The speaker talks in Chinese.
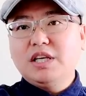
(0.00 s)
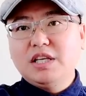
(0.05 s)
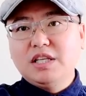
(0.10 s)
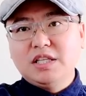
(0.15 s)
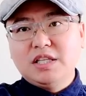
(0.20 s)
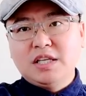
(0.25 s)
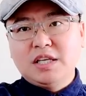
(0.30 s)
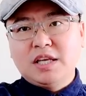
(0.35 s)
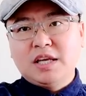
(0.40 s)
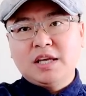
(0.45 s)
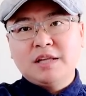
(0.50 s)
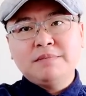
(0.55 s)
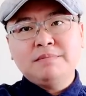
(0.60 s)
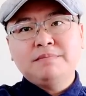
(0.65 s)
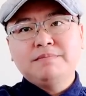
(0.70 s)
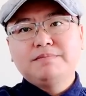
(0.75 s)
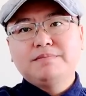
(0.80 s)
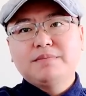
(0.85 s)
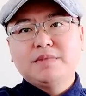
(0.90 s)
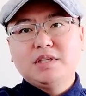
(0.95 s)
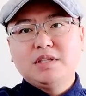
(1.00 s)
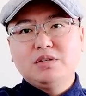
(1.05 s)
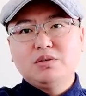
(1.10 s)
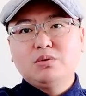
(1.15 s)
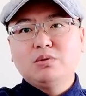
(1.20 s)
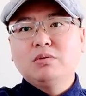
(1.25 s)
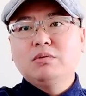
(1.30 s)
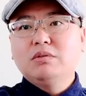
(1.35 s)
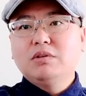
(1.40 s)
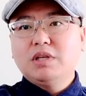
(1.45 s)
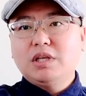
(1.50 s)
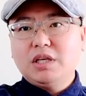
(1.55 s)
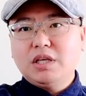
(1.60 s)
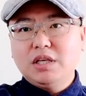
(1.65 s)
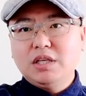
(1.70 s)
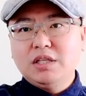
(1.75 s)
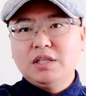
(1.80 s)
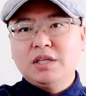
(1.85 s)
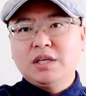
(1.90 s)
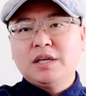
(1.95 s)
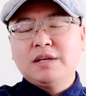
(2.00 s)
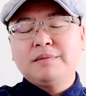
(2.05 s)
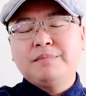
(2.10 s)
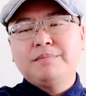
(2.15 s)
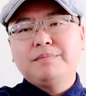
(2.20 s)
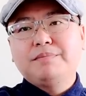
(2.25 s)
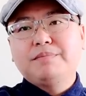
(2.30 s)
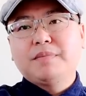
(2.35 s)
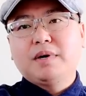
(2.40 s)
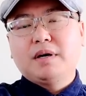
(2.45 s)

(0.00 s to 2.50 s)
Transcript: 一年，记住一年。